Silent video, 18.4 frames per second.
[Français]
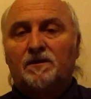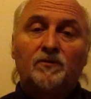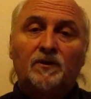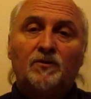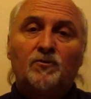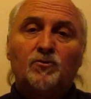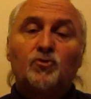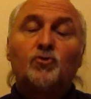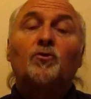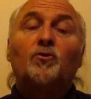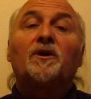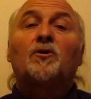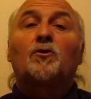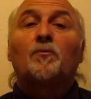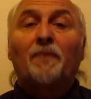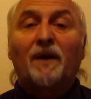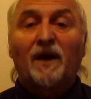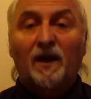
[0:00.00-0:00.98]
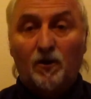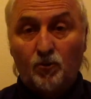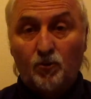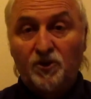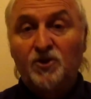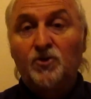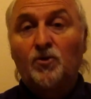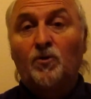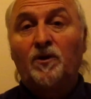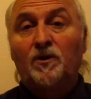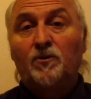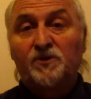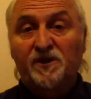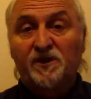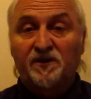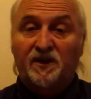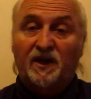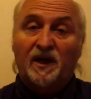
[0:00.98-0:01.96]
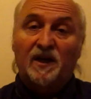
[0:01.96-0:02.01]
Il ne jurait que par la religion et le
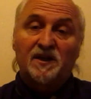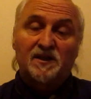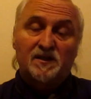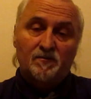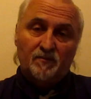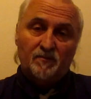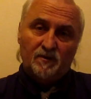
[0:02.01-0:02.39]
syndicalisme.